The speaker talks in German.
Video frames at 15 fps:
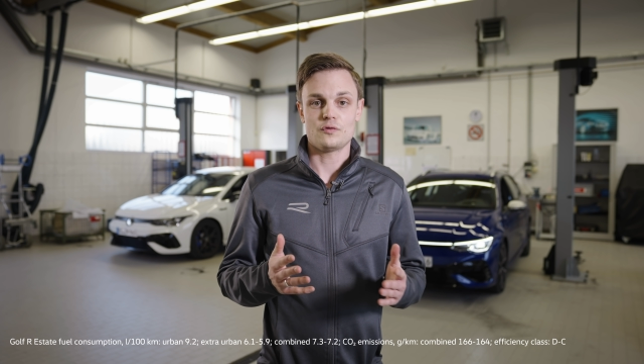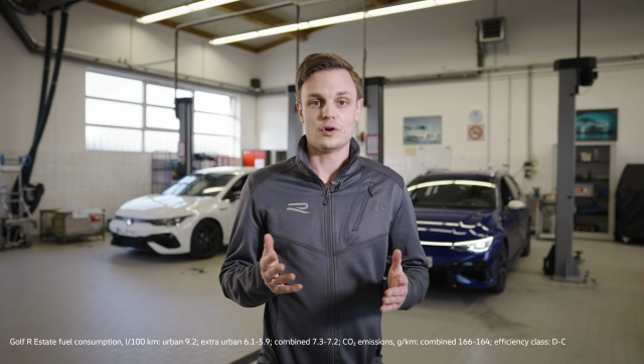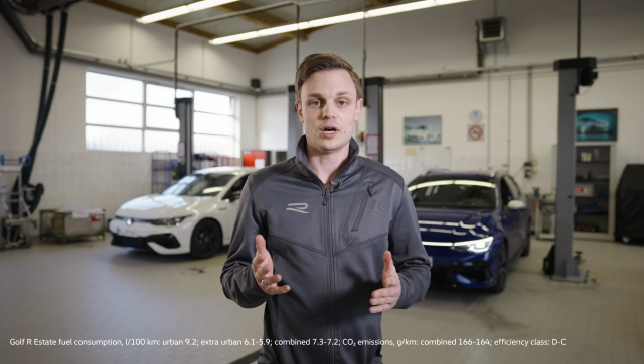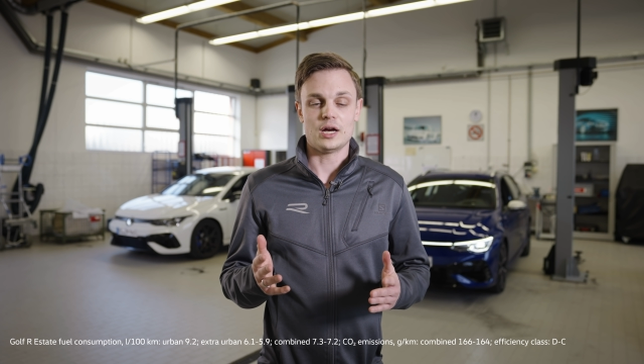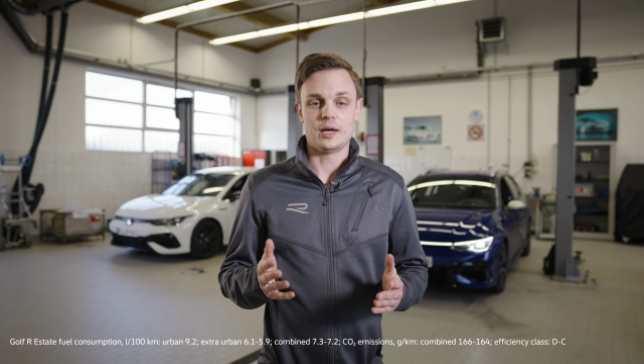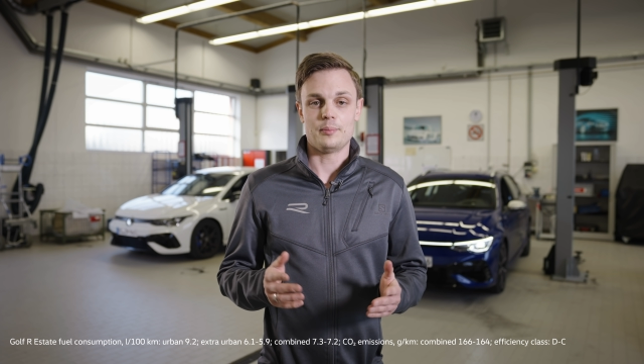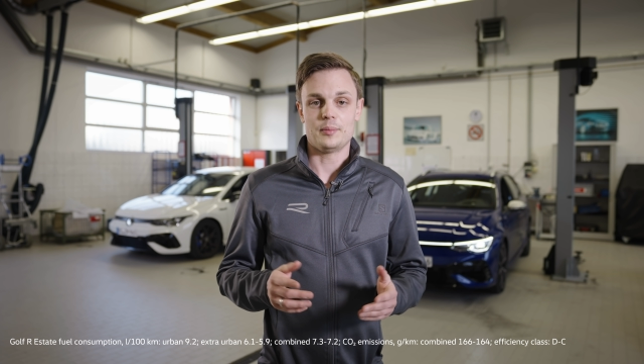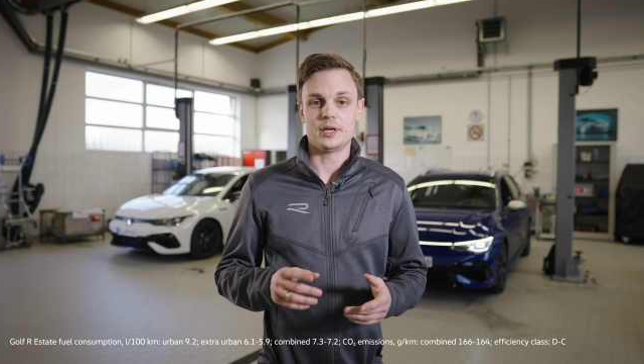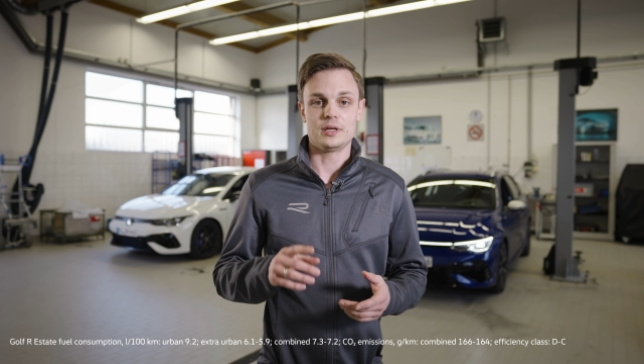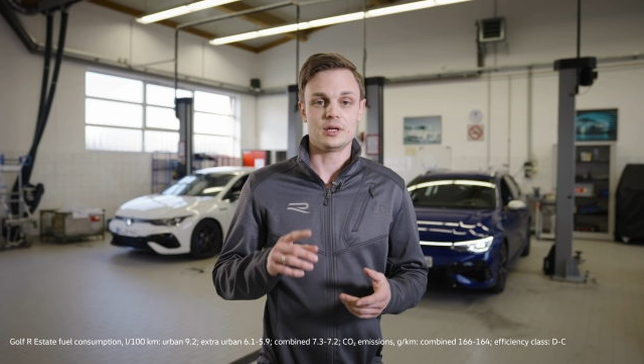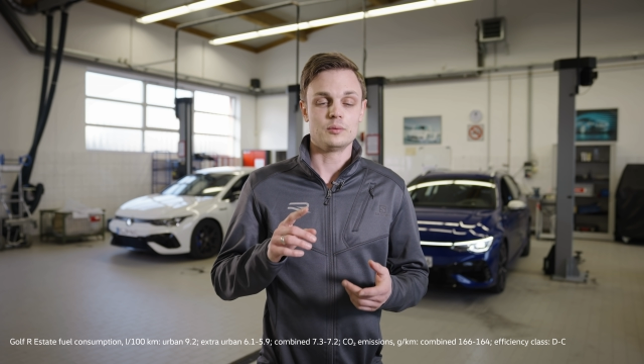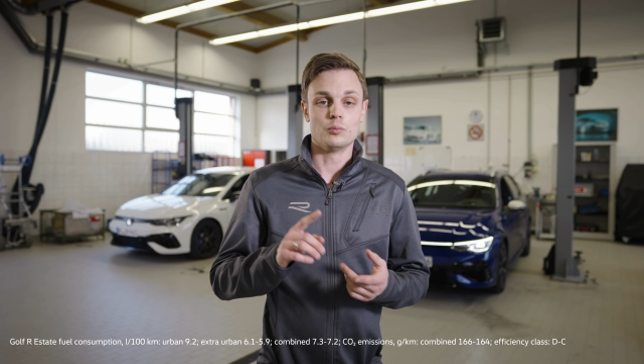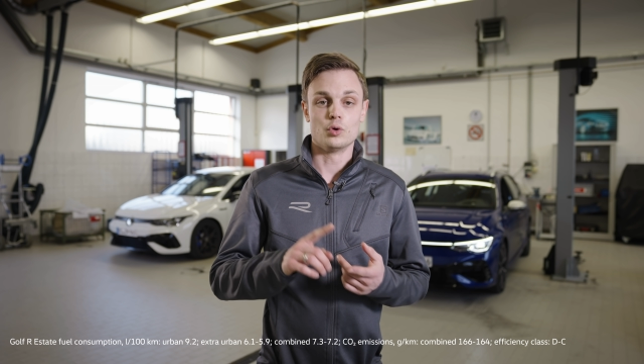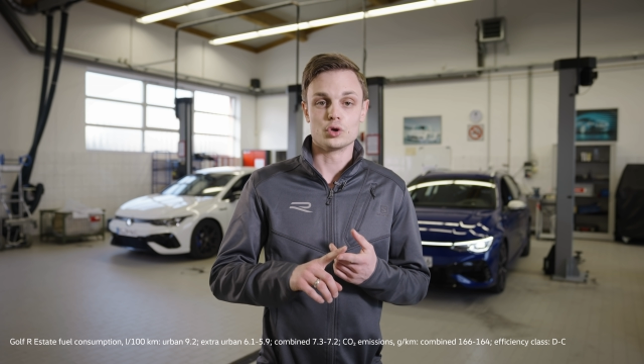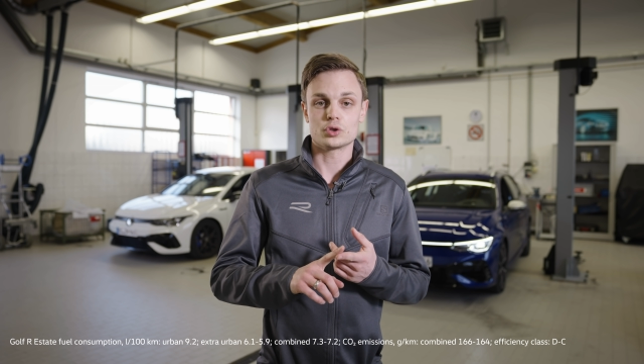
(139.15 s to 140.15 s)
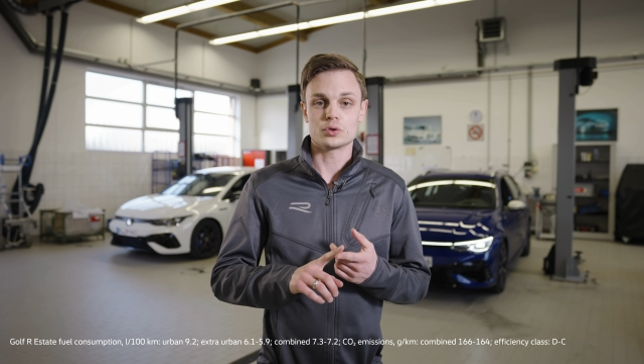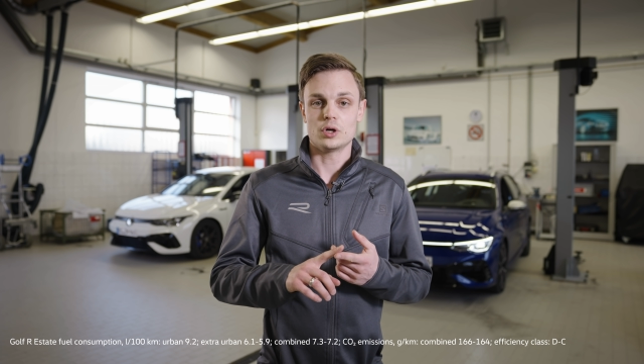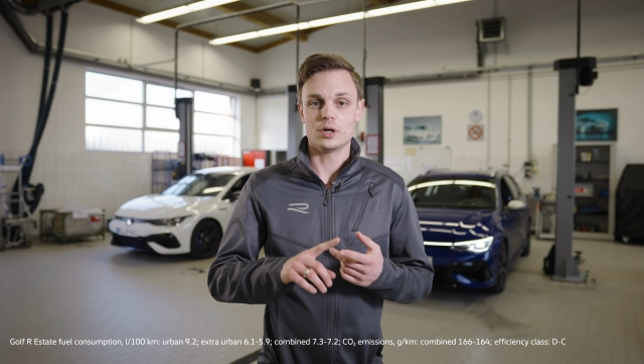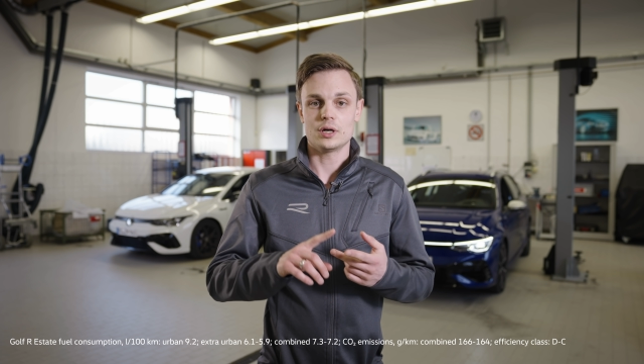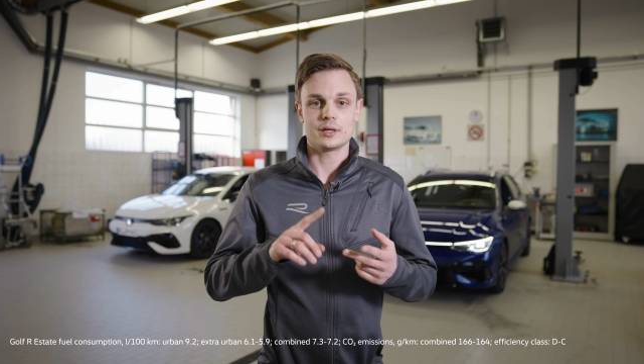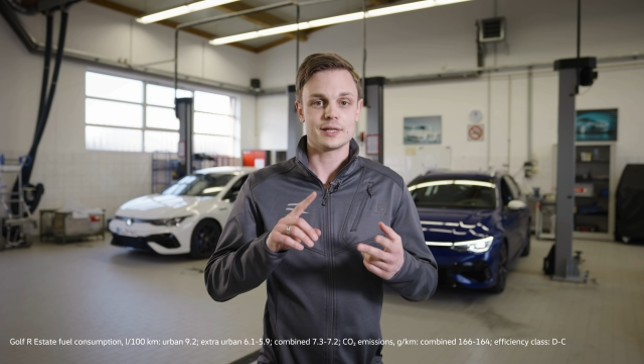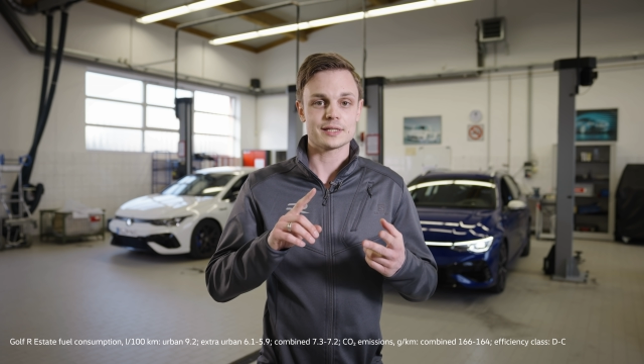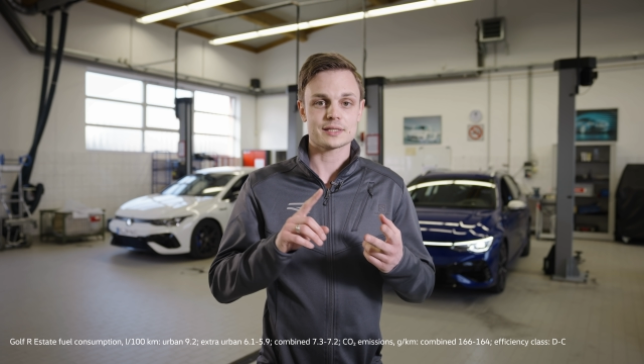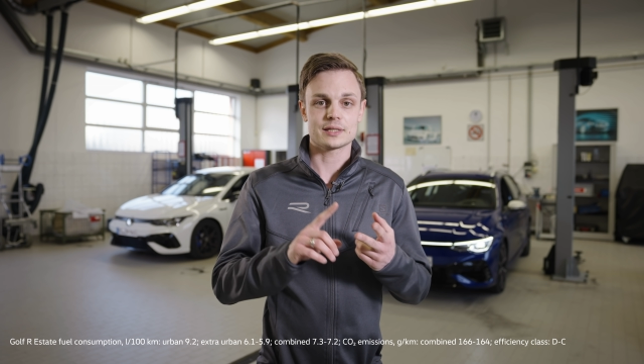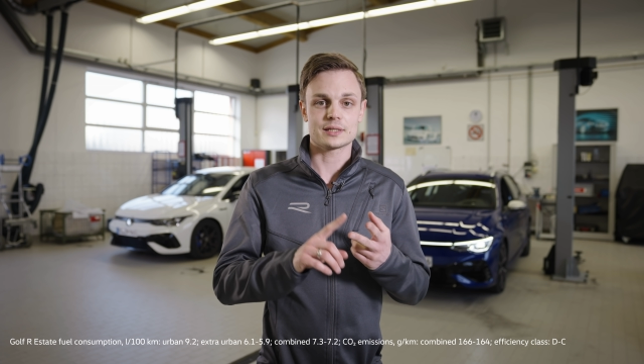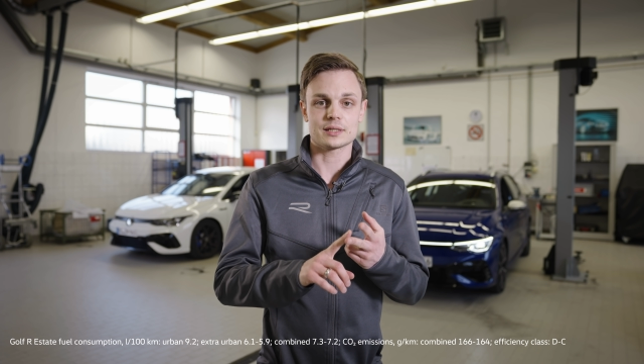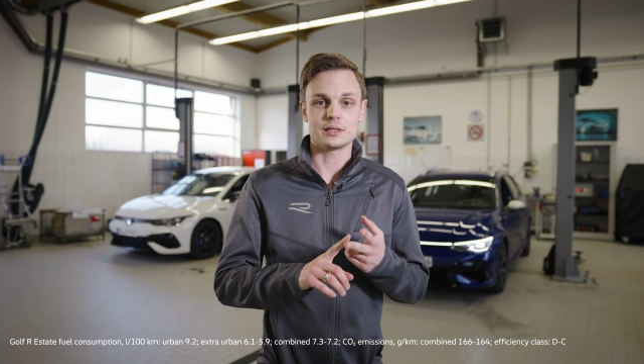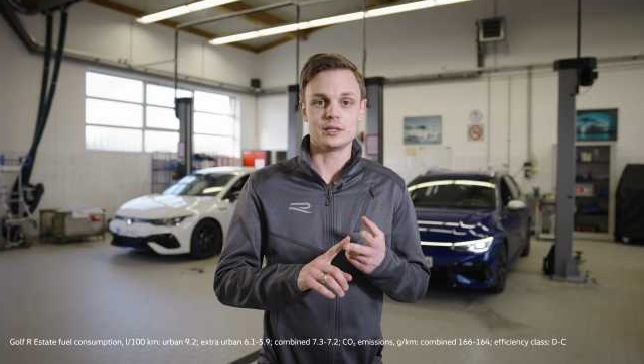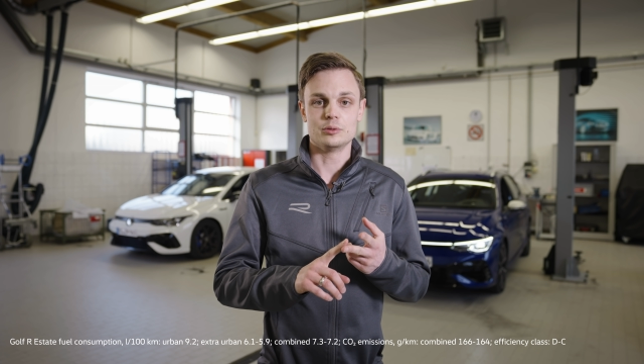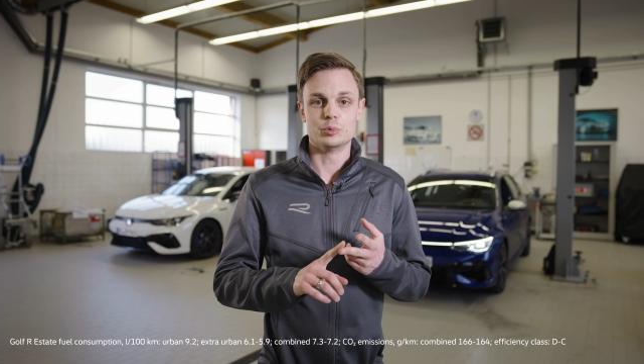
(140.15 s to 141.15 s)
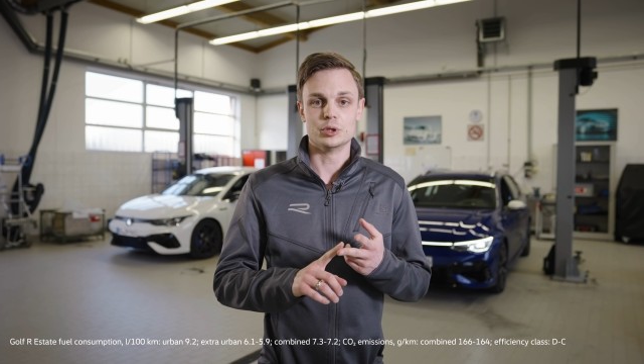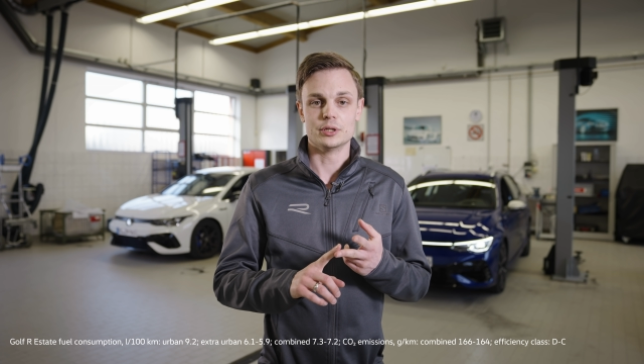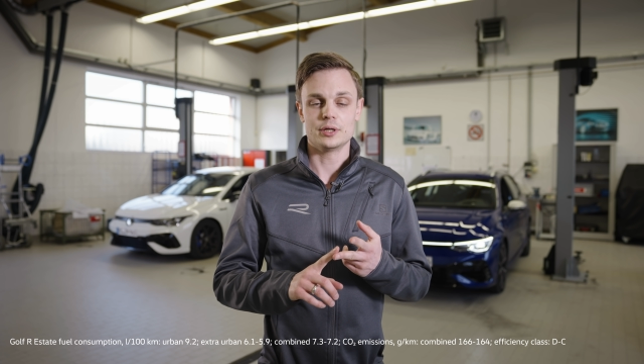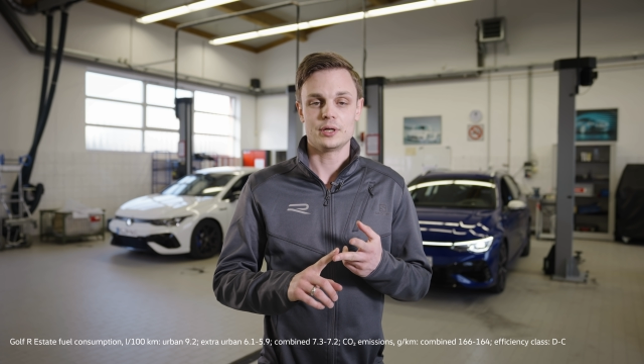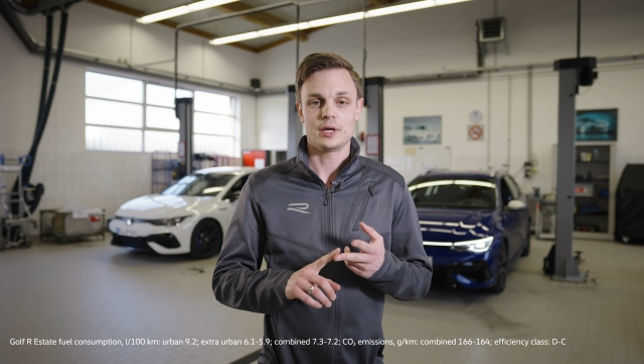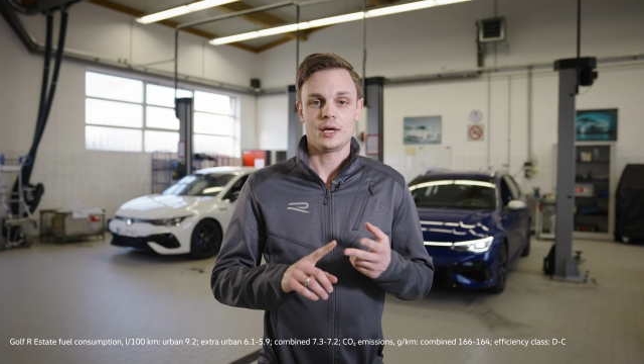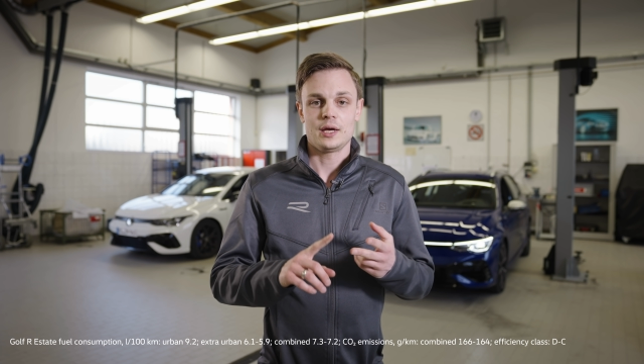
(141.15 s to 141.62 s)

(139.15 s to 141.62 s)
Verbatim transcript: vor allem an den Motor, das Getriebe,